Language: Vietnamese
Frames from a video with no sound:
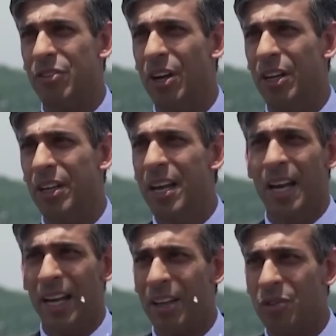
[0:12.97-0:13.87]
Liên minh máy
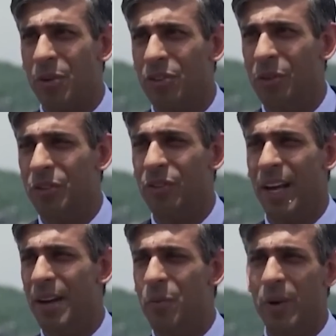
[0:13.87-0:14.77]
bay chiến đấu,
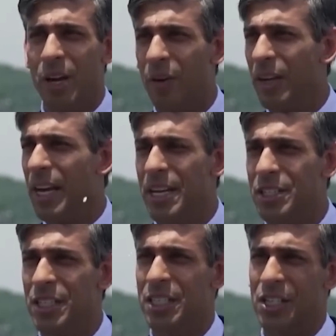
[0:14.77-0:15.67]
Thủ tướng Anh nêu
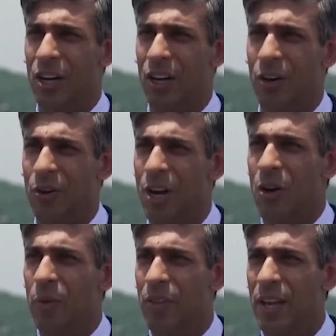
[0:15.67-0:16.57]
tên 5 quốc
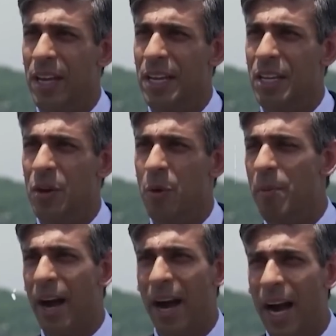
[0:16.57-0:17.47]
gia sẽ đào
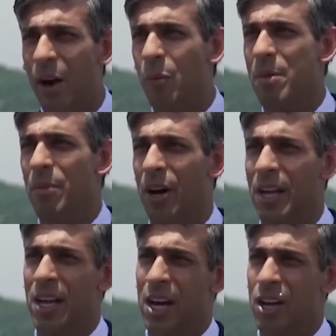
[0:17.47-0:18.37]
tạo phi công Ukraine
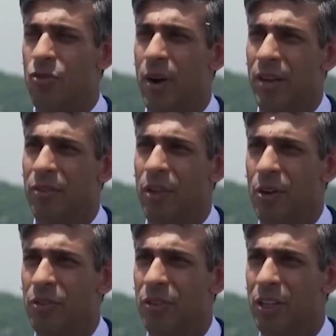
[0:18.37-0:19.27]
trên
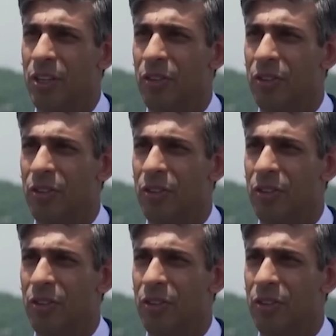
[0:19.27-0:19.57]
F-16.